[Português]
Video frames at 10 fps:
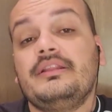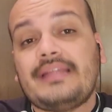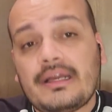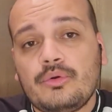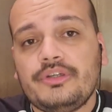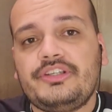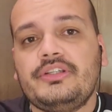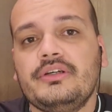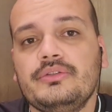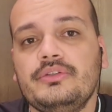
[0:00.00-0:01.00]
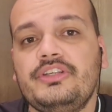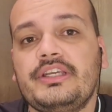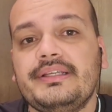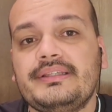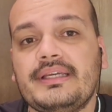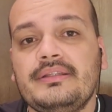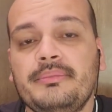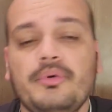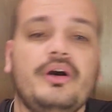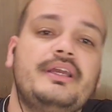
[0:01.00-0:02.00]
tá gostando de quem tá indo
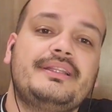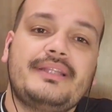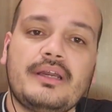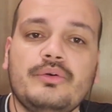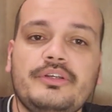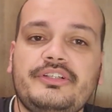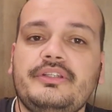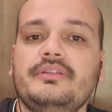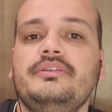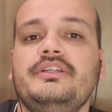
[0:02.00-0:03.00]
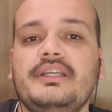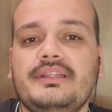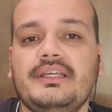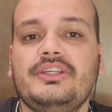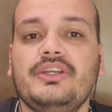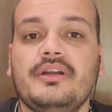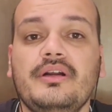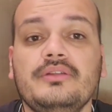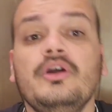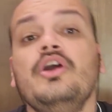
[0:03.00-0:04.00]
embora, tá gostando de quem tá
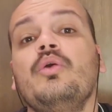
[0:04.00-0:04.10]
chegando,